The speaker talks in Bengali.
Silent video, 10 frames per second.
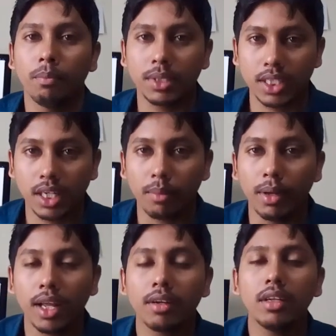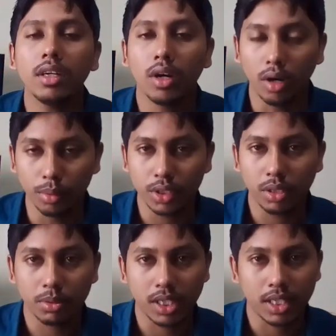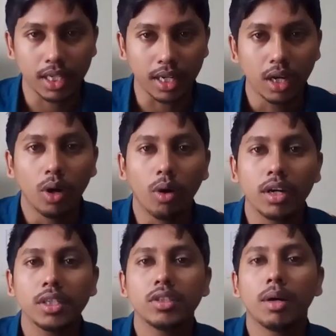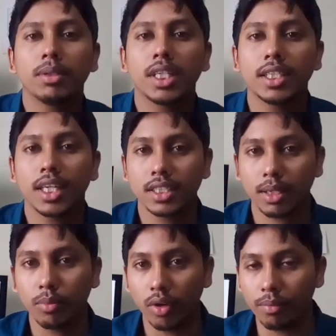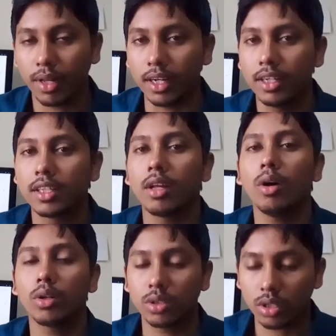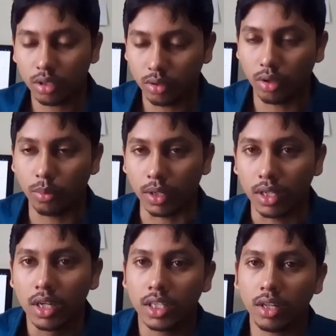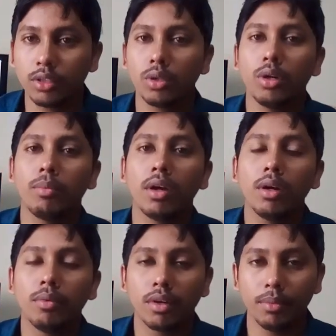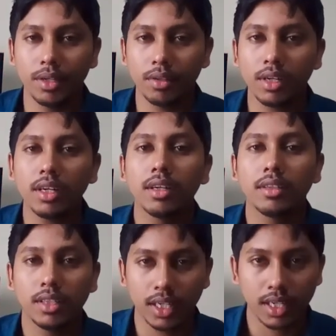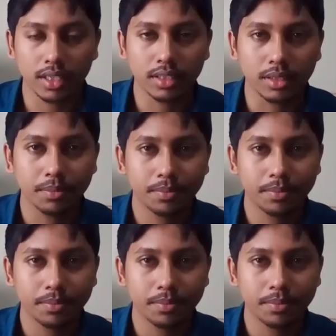পাশে থাকা বেলাইকনটি অবশ্যই বজায় দেখেন অলরেডি যদি আমার চ্যানেলটা সাবস্ক্রাইব করে ফেলেন তাহলে অসংখ্য ধন্যবাদ তাহলে চলুন আমরা পুরো ভিডিওটা দেখে আসি